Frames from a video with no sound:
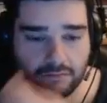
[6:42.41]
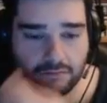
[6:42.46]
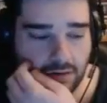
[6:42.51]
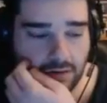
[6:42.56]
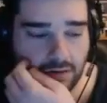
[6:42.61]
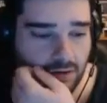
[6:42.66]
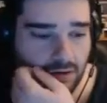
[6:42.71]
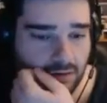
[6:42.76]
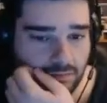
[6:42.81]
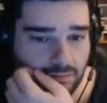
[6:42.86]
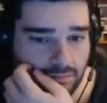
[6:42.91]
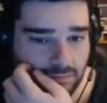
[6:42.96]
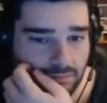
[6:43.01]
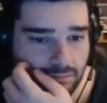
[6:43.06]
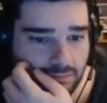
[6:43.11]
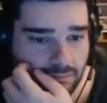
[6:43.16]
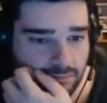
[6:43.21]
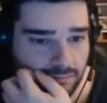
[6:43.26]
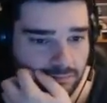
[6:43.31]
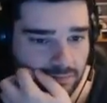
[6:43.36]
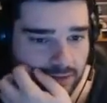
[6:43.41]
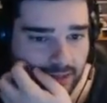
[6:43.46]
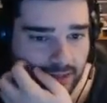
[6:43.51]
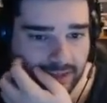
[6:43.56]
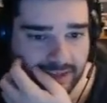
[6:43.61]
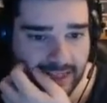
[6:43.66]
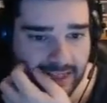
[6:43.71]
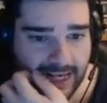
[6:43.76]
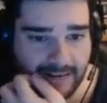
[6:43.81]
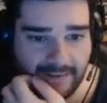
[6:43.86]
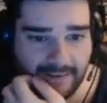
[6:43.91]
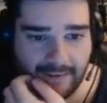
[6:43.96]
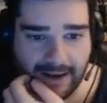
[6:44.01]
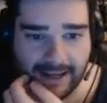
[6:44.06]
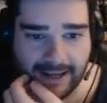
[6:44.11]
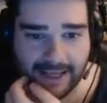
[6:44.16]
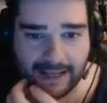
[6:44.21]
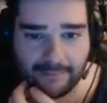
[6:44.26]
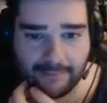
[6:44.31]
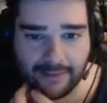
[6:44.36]
No, porque sí, ahora vive
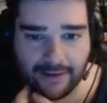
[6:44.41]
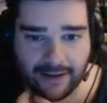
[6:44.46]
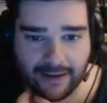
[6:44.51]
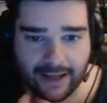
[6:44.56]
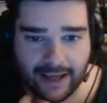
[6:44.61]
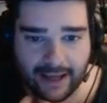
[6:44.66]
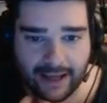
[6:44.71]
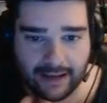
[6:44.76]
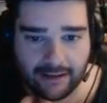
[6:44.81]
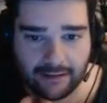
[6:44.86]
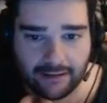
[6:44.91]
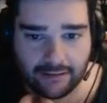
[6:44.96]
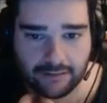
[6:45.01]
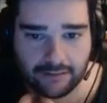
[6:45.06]
aquí, pero ¿y qué?